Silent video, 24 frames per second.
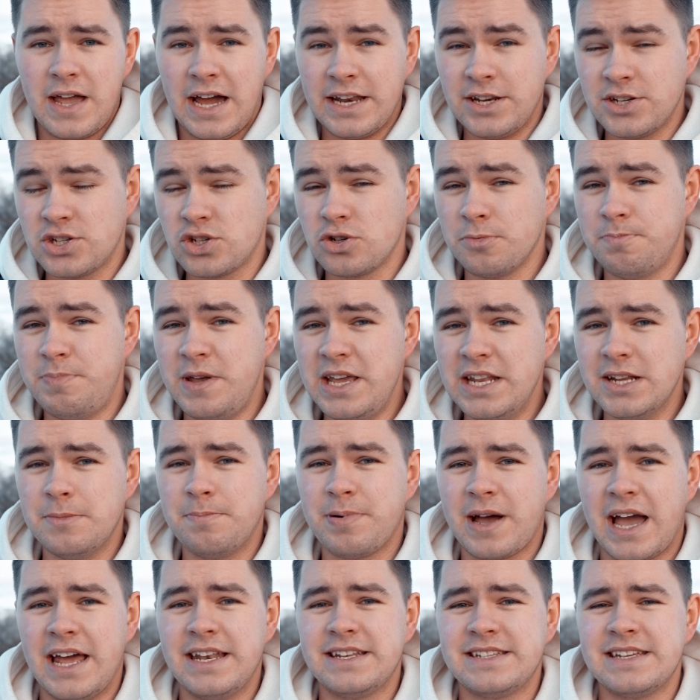Eine Stupine
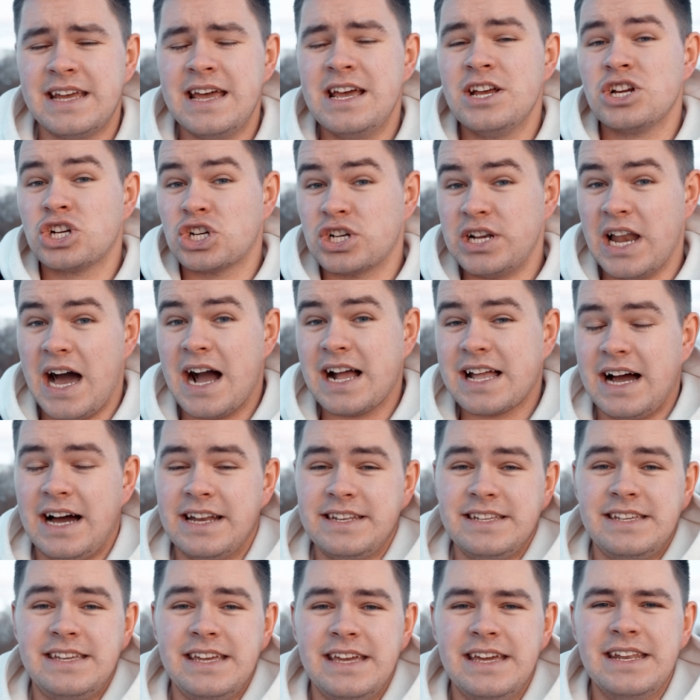brennt
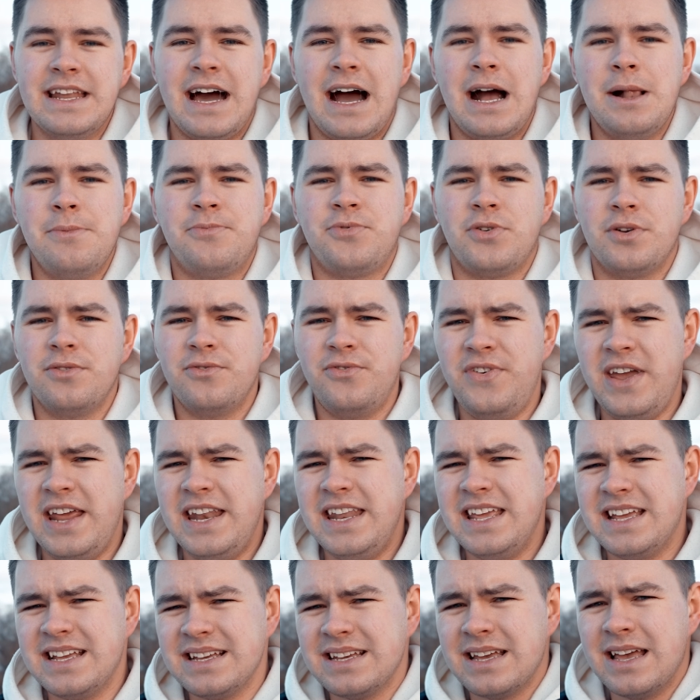schlagartig innerhalb von
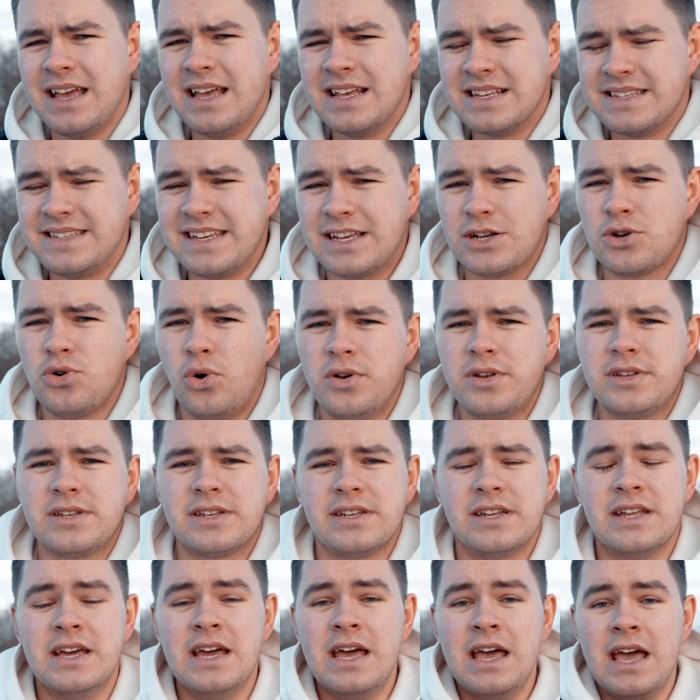wenigen
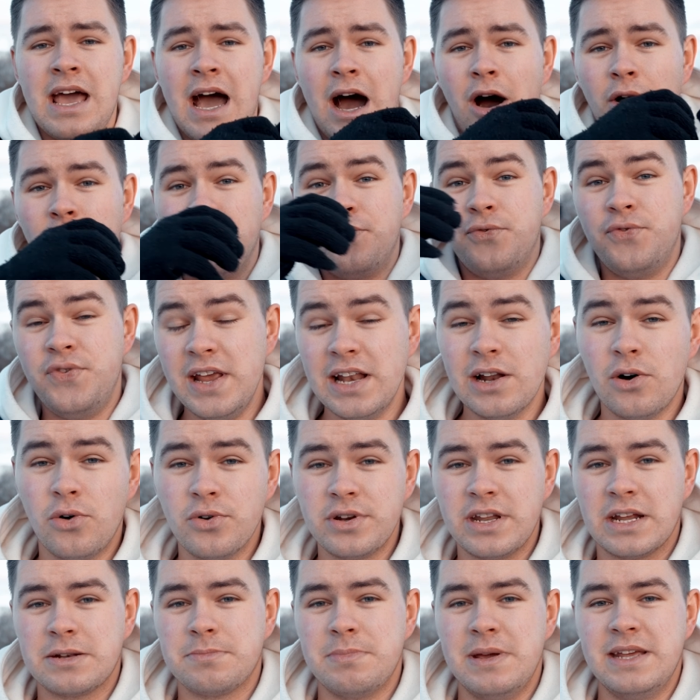Sekunden auf viele
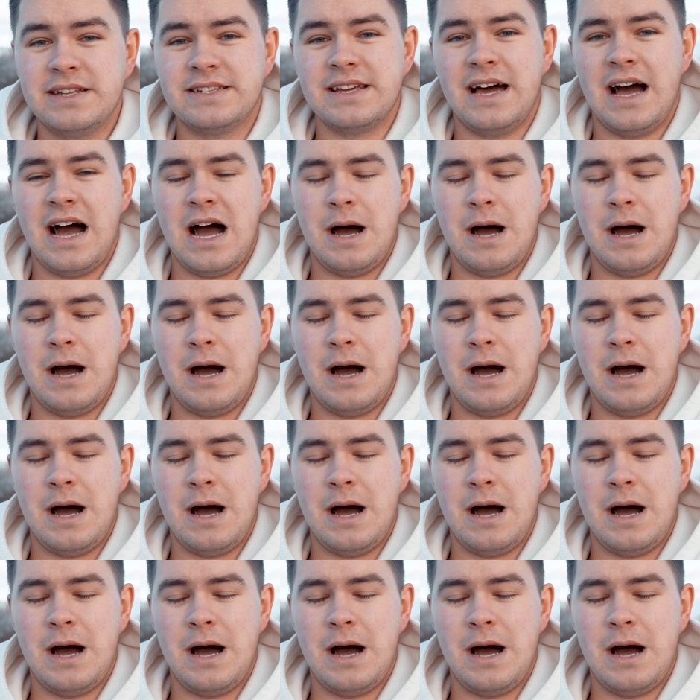hundert Meter